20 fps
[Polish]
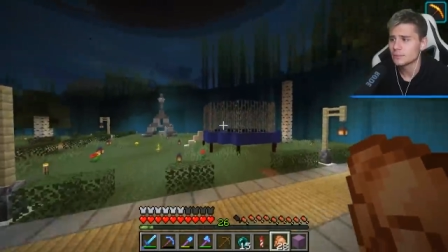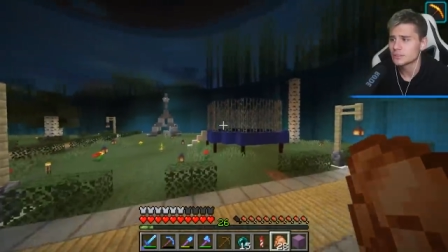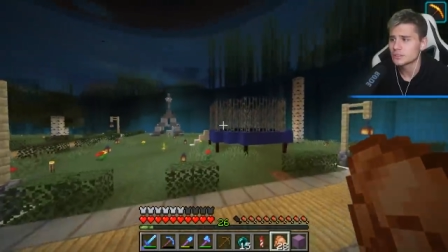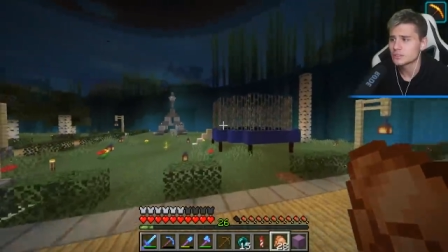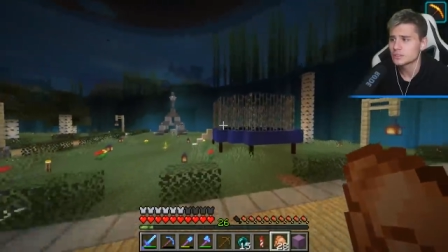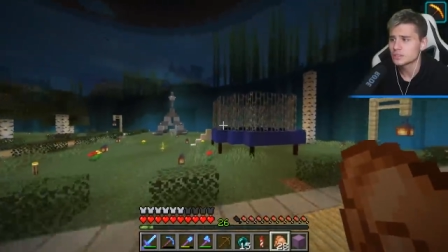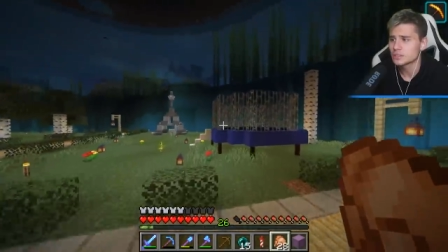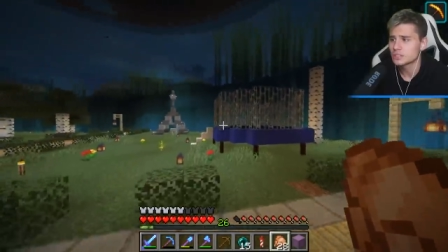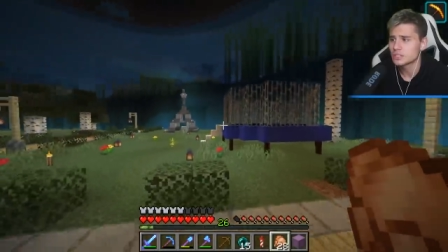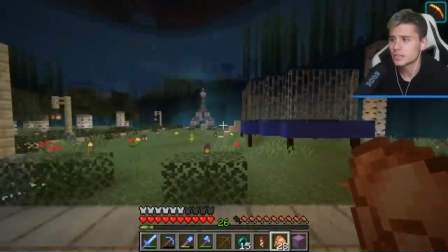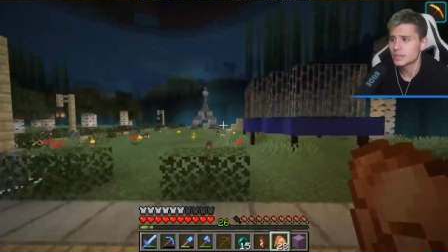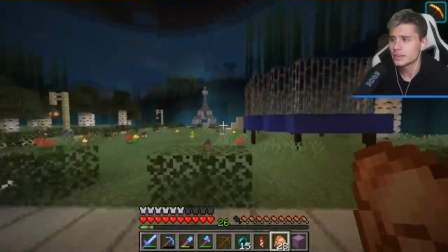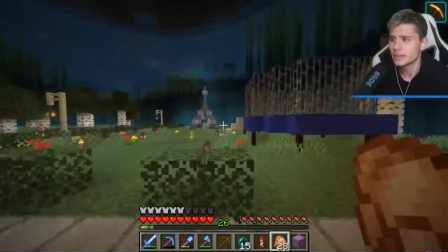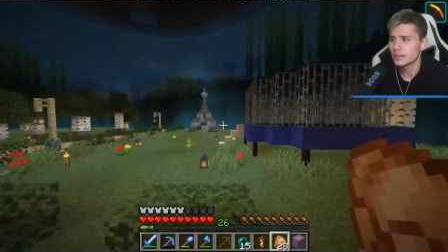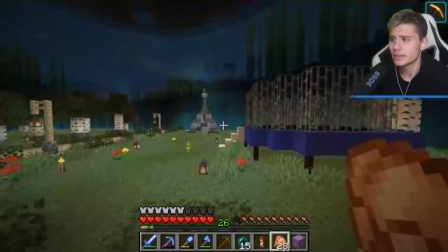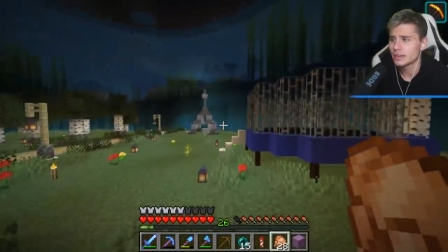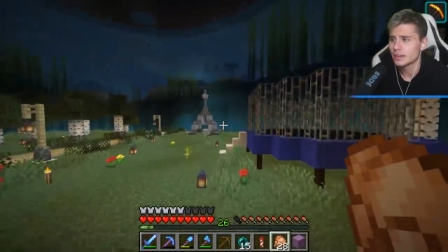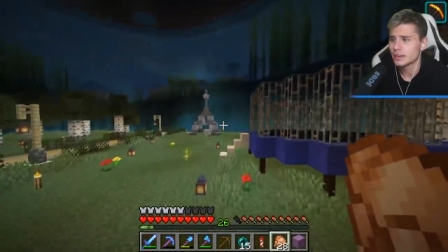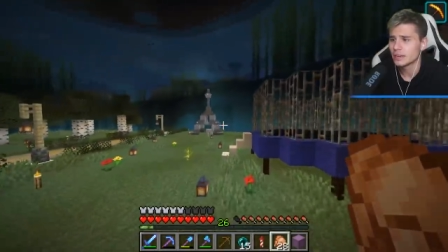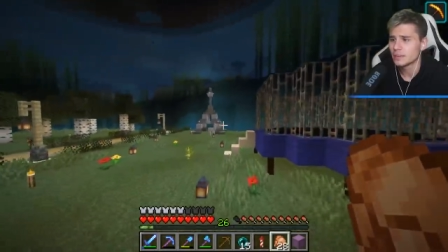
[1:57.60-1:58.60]
wiem, co się
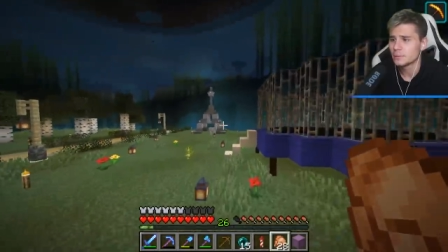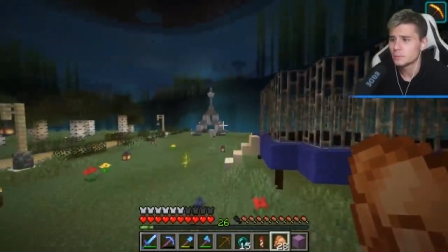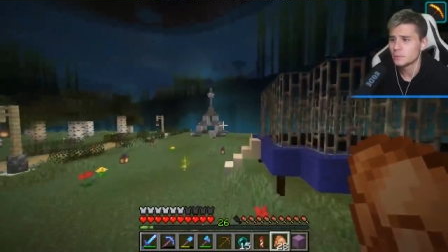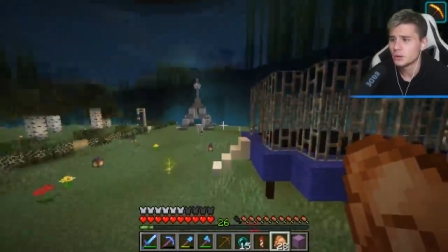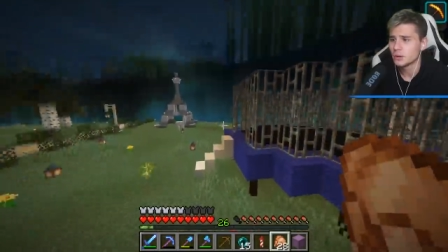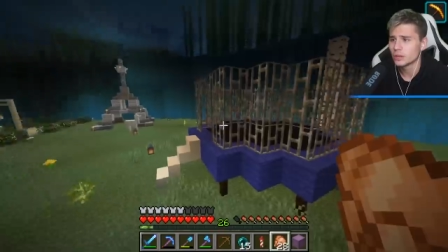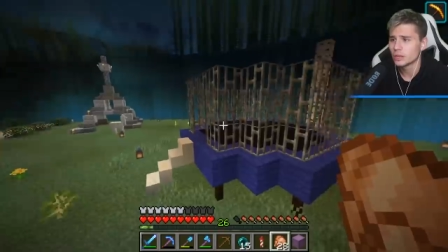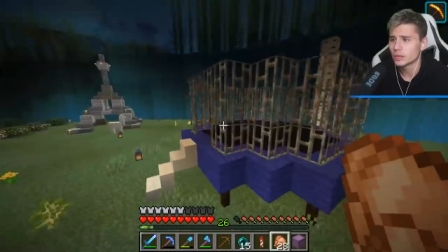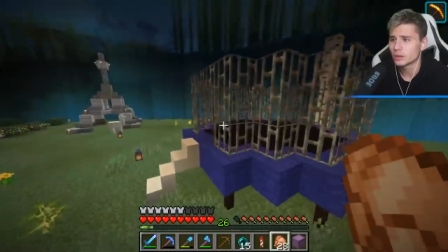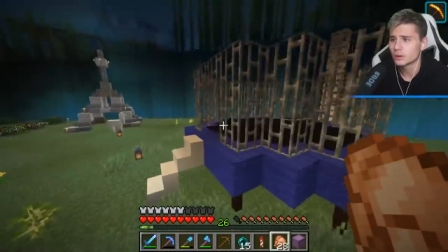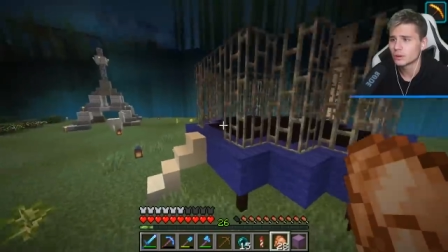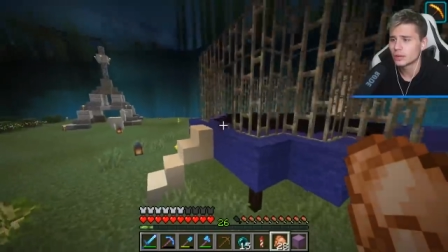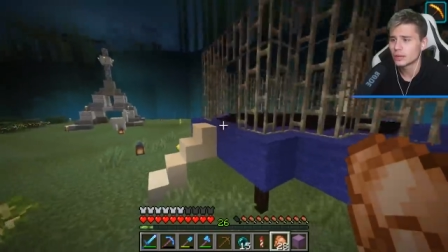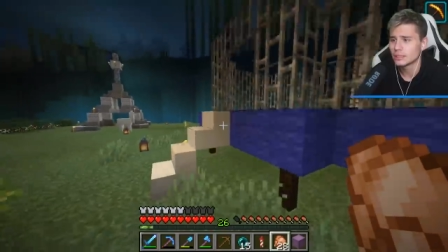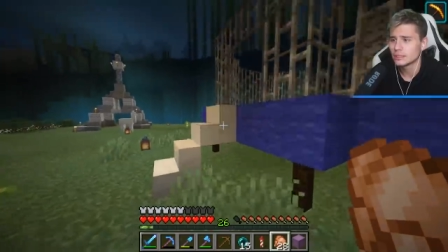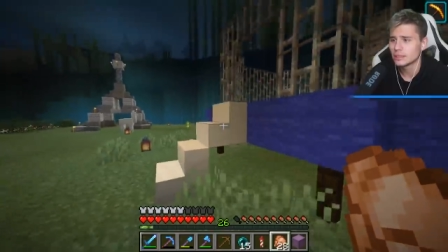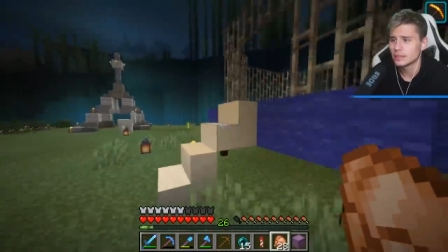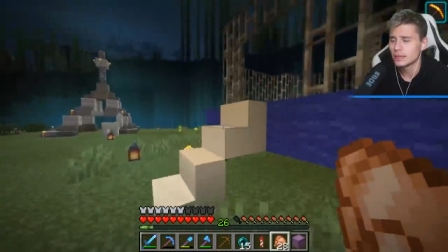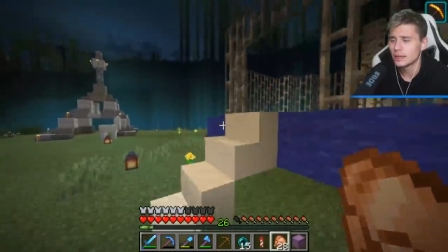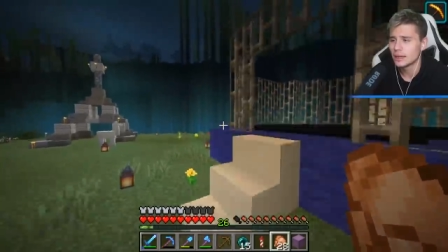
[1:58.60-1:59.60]
dzieje, ale moje
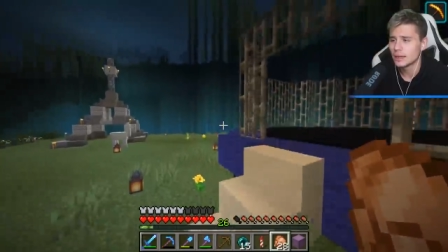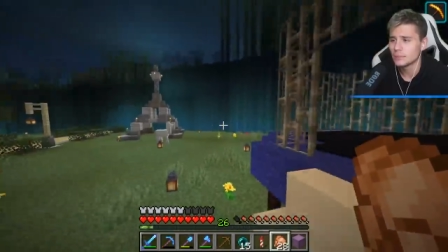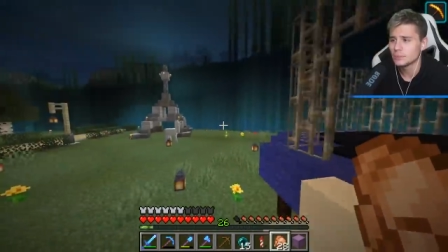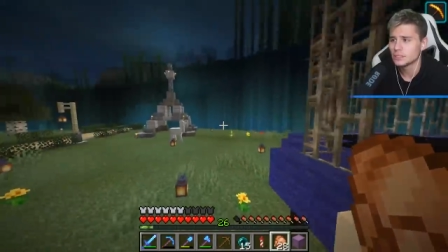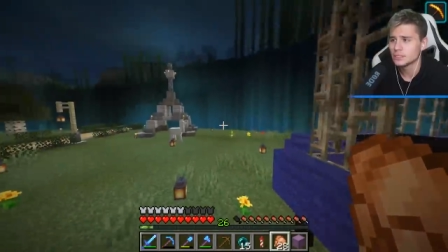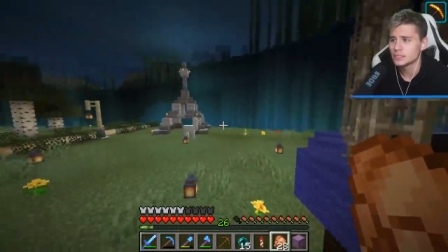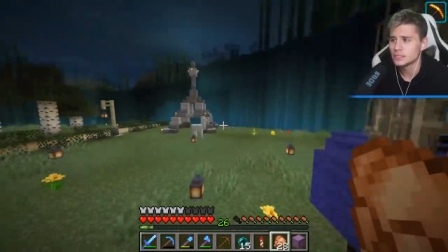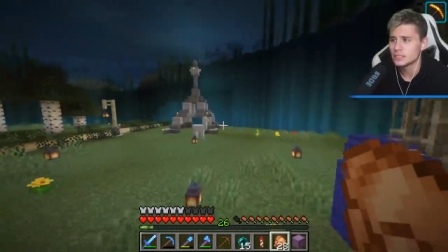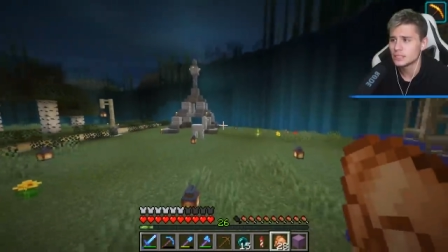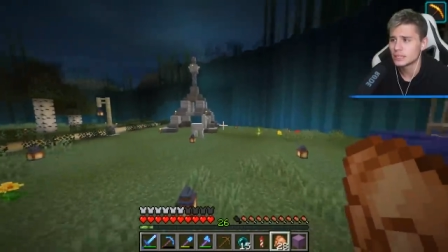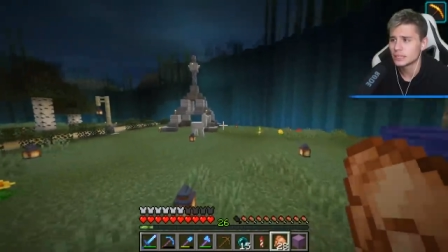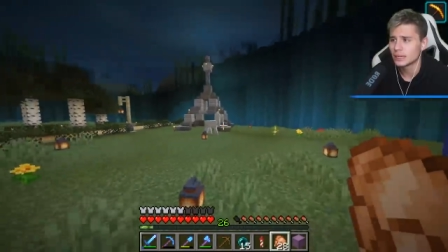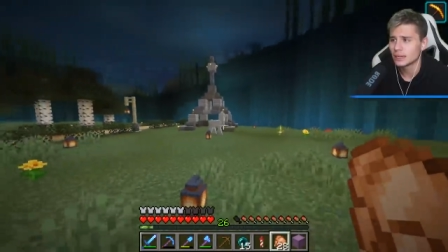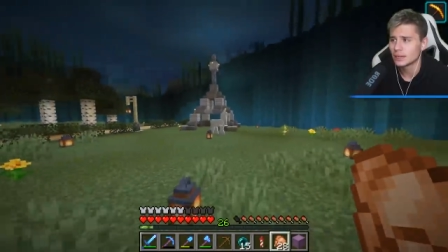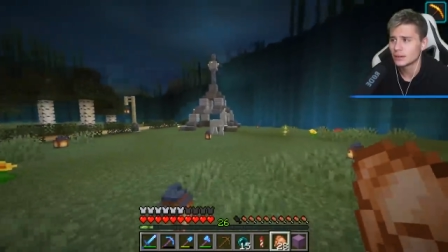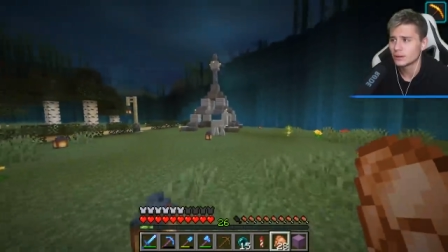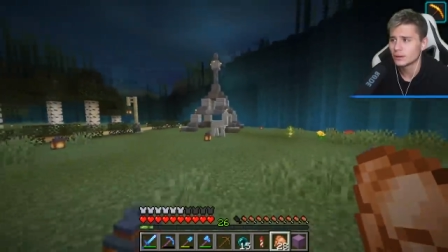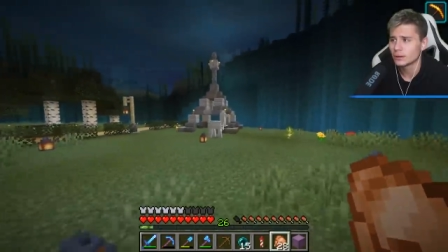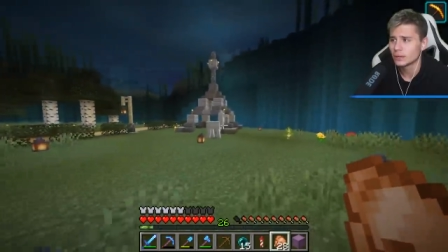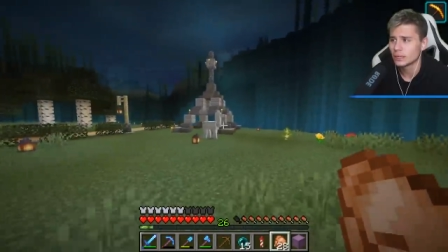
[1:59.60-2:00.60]
kochane lamy
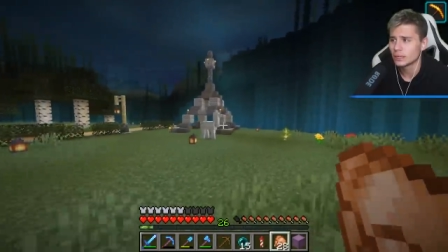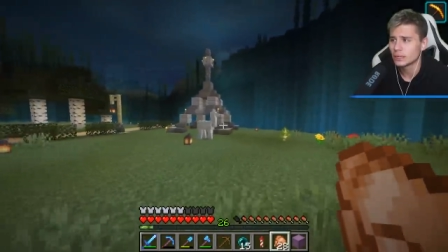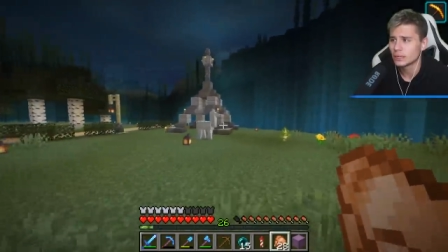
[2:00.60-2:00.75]
znikają.